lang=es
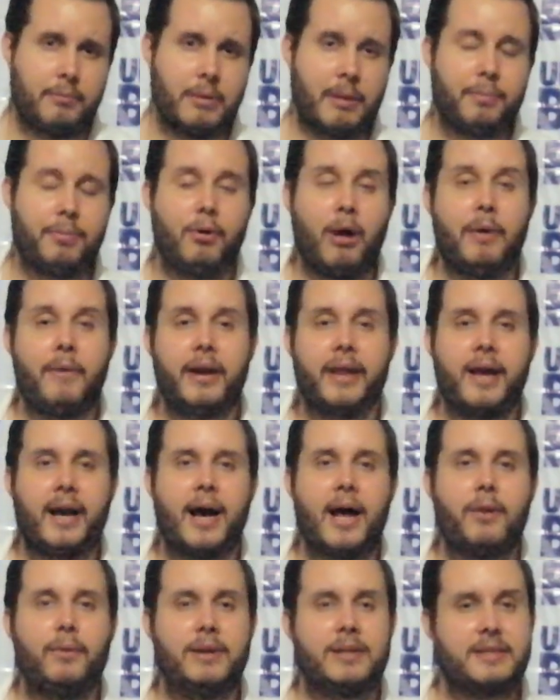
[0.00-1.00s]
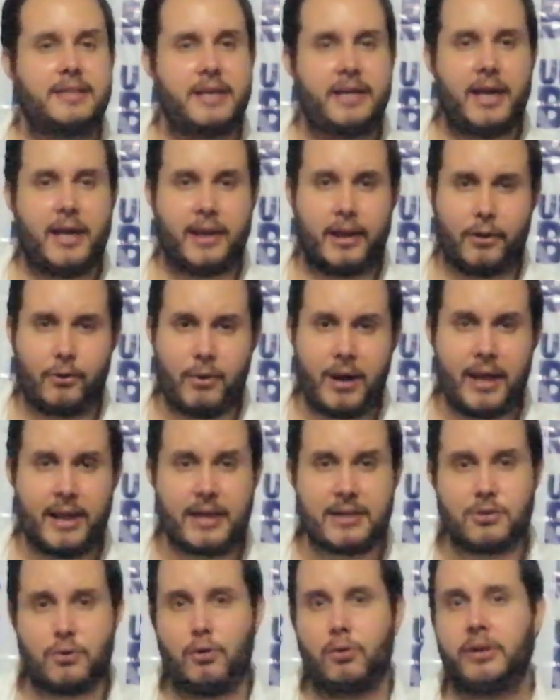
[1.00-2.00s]
Me pudo haber dejado en silla de
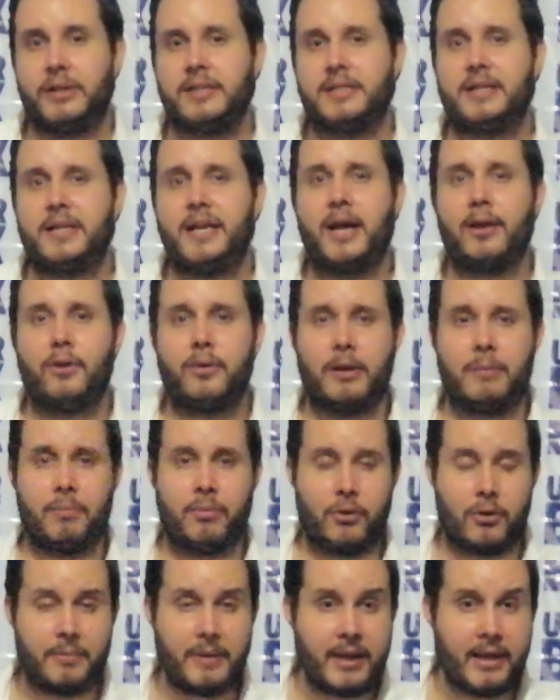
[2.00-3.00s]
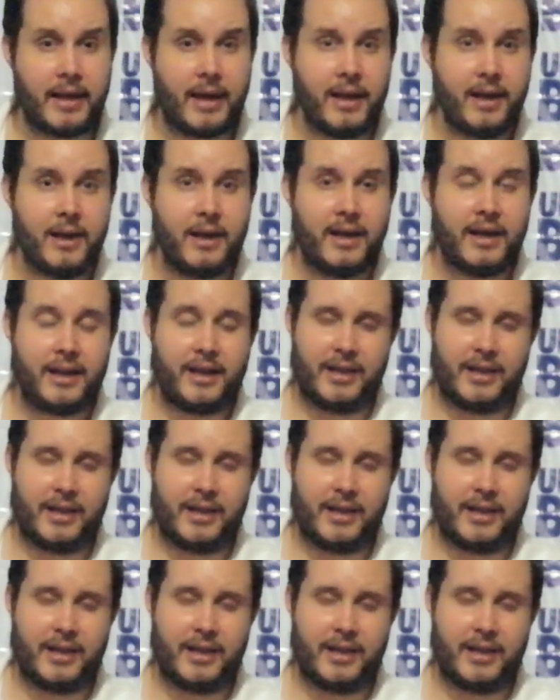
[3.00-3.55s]
ruedas o lisiado de por vida.